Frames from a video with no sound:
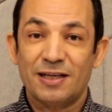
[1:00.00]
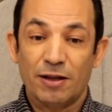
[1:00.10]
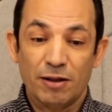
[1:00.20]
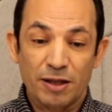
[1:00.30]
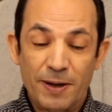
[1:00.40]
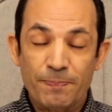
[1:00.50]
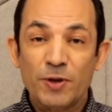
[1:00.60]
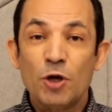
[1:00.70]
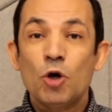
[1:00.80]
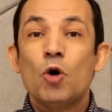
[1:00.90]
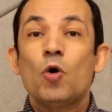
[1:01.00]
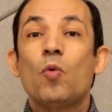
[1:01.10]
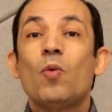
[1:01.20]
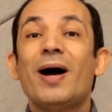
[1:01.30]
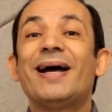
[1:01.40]
الأنظمة
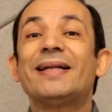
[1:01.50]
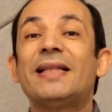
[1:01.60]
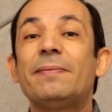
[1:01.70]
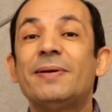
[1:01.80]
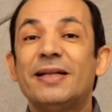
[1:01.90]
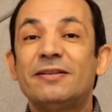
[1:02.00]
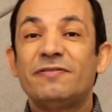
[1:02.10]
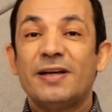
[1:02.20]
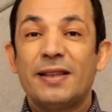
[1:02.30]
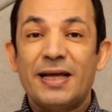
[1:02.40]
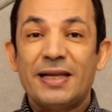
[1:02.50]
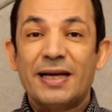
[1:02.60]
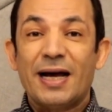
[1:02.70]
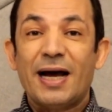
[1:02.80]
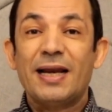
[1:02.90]
واعتمدت في
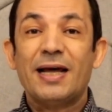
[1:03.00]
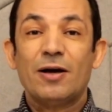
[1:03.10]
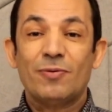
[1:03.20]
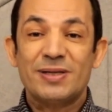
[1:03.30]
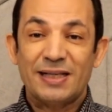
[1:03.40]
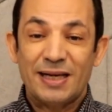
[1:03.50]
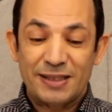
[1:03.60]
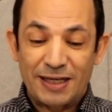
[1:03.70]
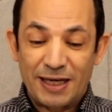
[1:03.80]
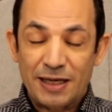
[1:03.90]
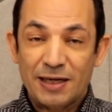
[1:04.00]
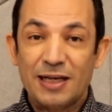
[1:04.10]
ذلك على وسيلتين